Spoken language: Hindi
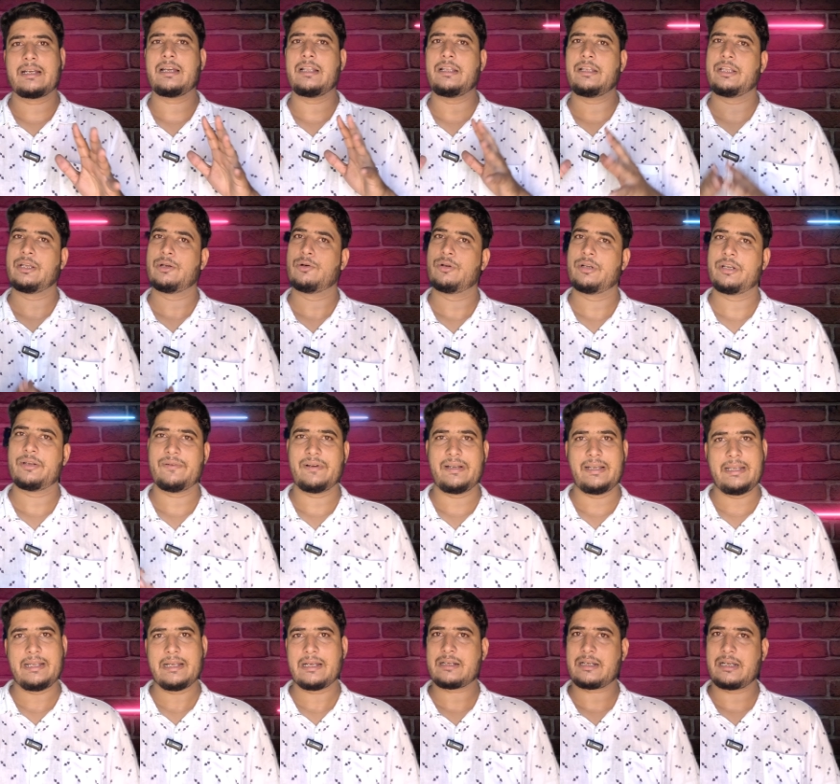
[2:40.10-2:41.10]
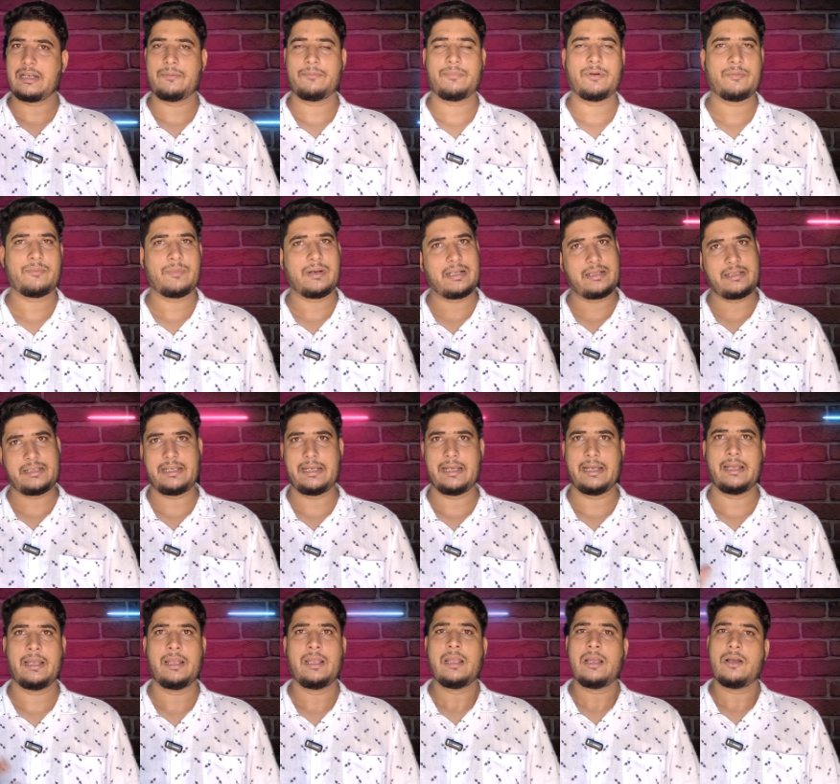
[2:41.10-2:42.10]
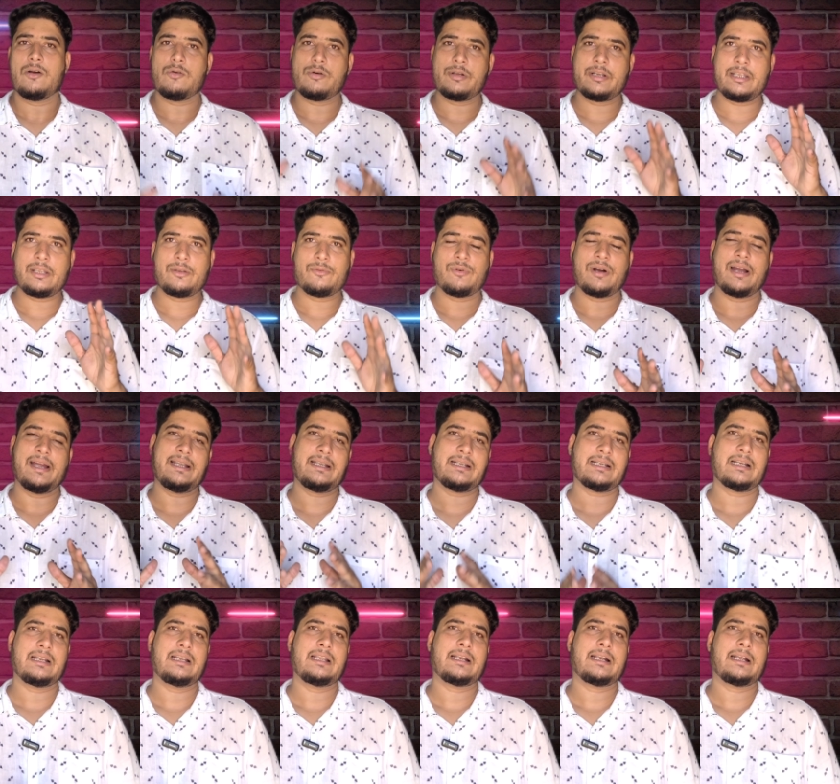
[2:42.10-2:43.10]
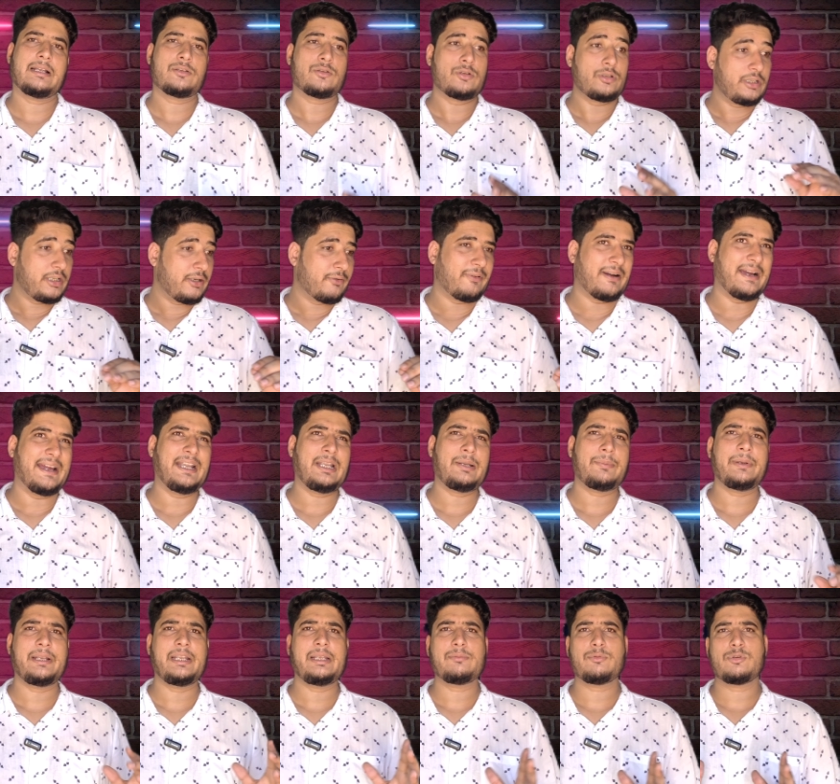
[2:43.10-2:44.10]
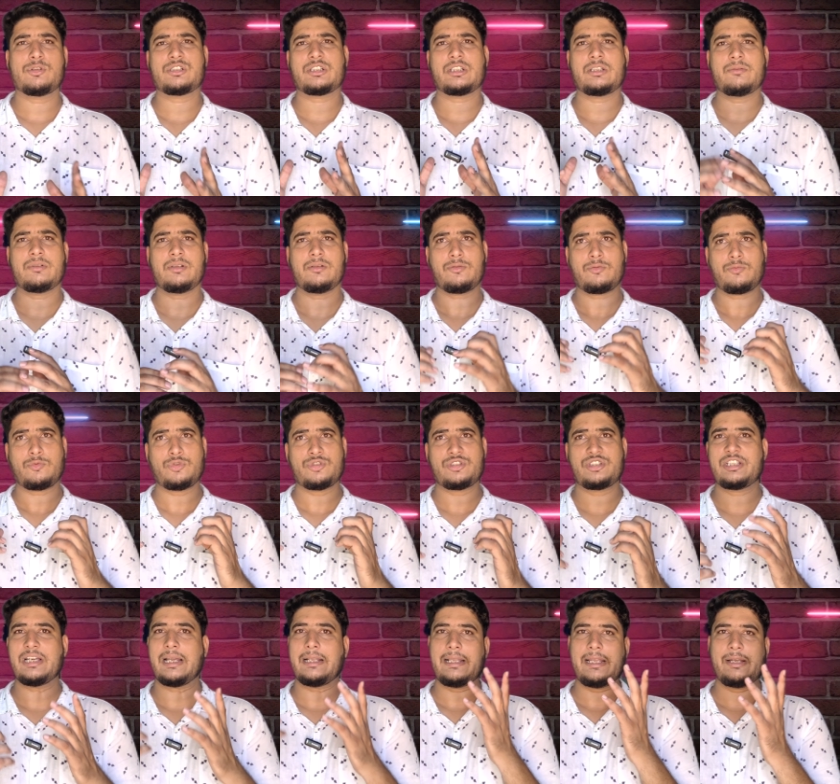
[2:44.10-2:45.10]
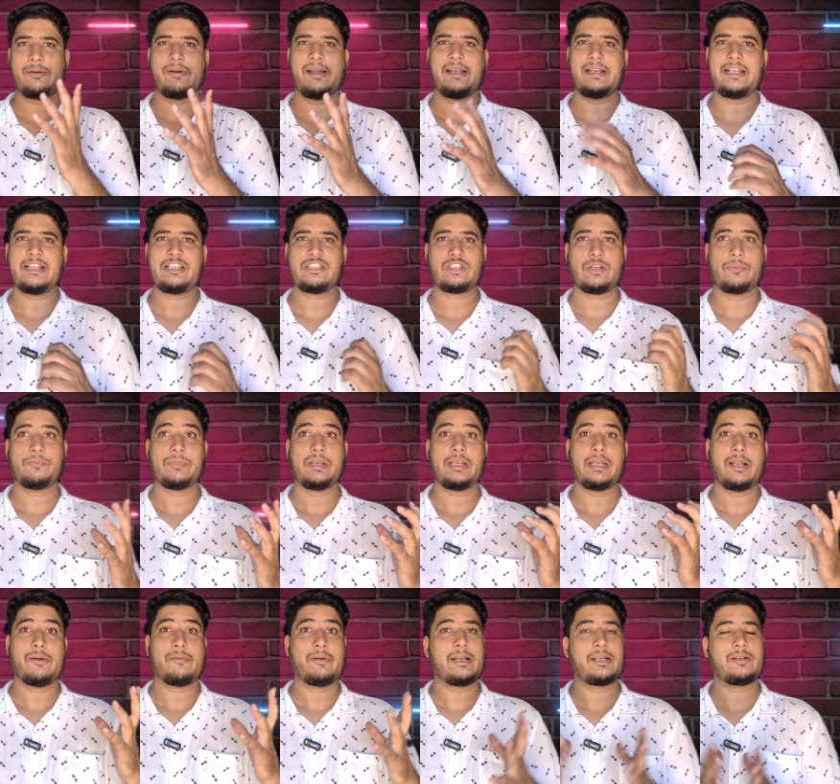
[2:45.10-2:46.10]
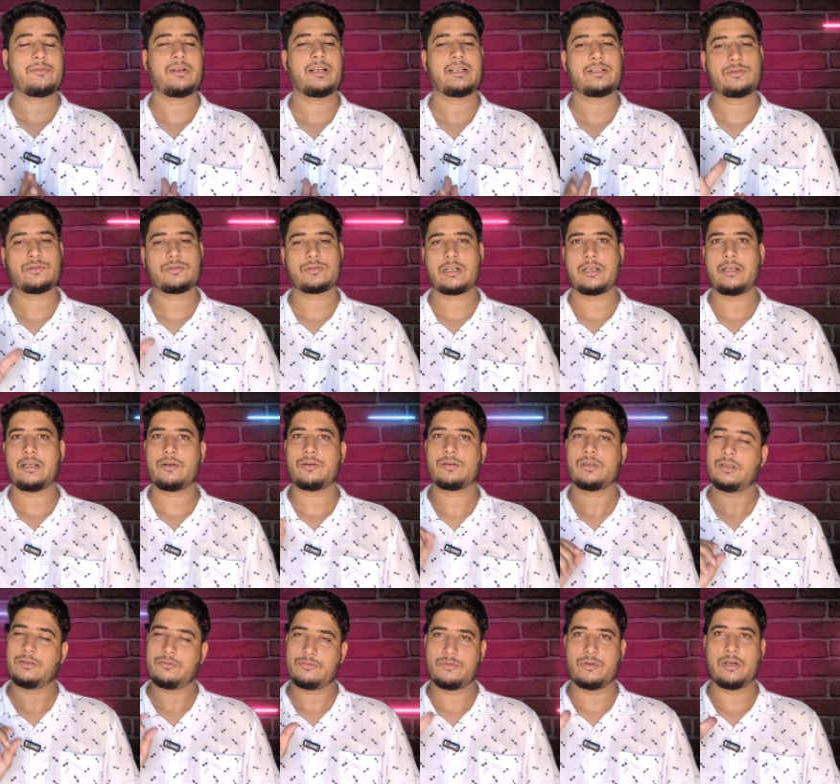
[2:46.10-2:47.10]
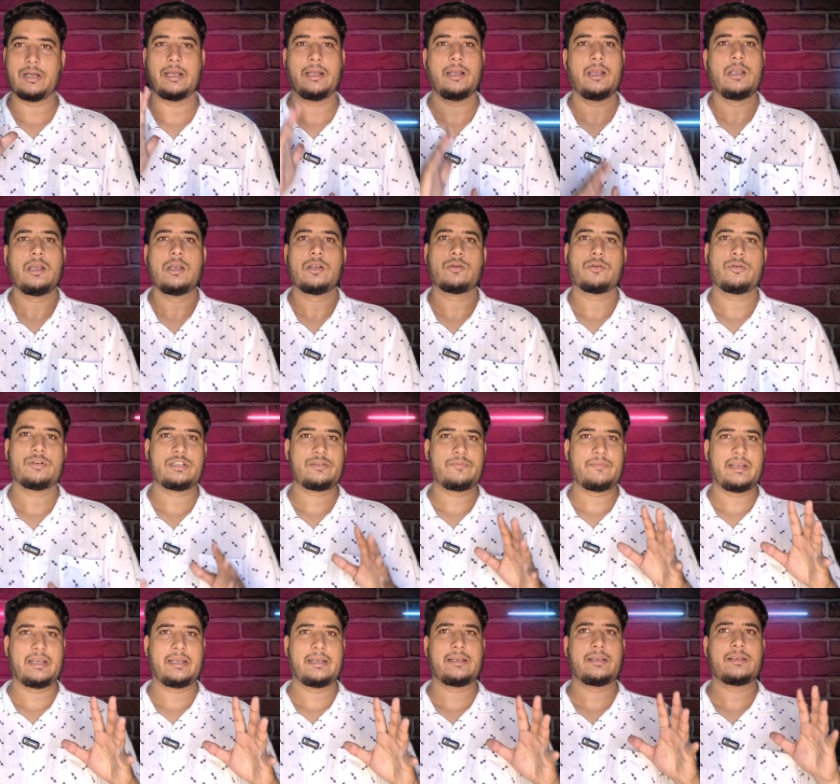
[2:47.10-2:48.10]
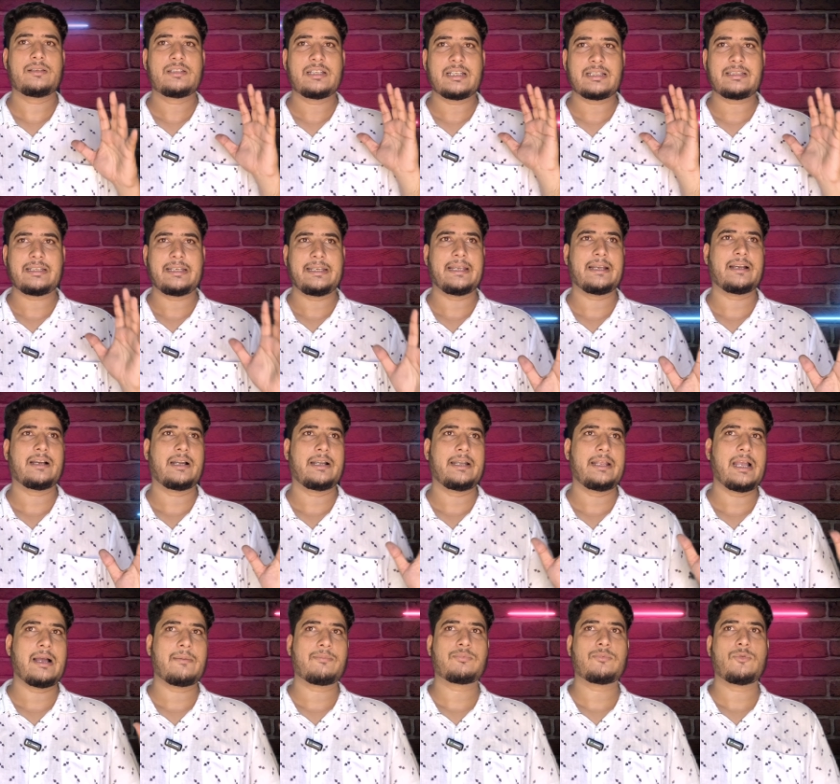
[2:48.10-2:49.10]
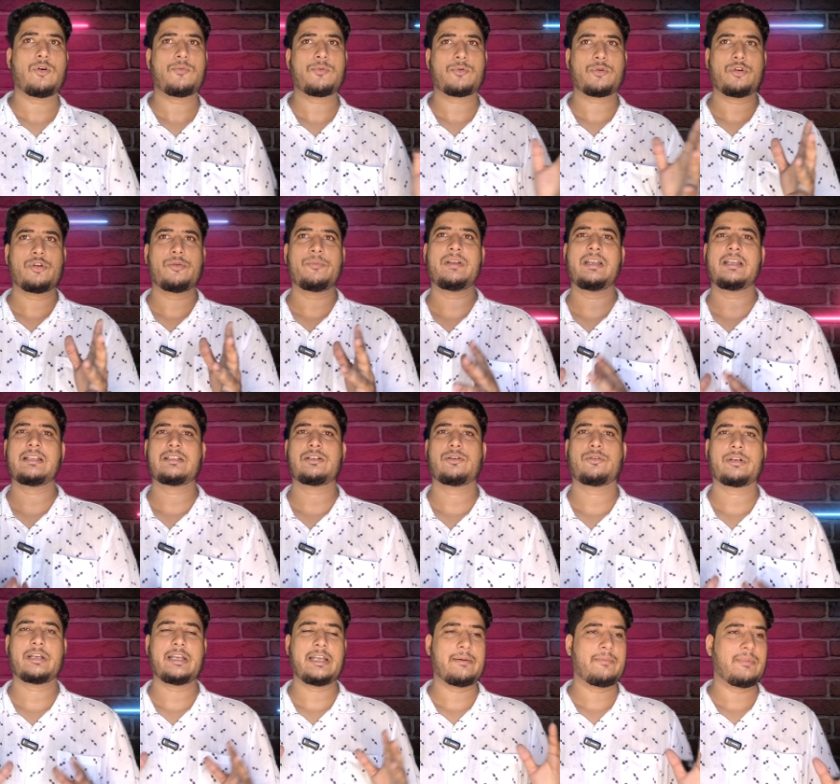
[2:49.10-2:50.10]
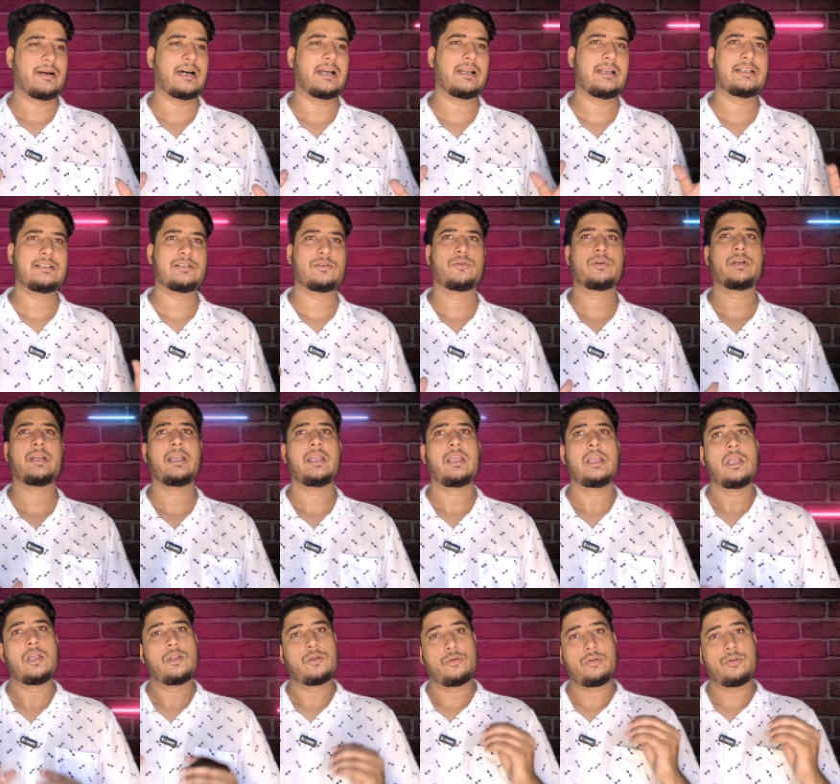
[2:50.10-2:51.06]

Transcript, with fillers: ये गंदी होने वाली है कंफर्म बात ये है और यदि व्हाइट कलर है ये व्हाइट भी नहीं बोल सकता मतलब कुछ ज्यादा ही व्हाइट है चमकीला व्हाइट वाला जो कलर होता है वो है तो इसमें जैसे ये गाड़ी आप ऑफ रोड में ले जाओगे या बाहर ले जाओगे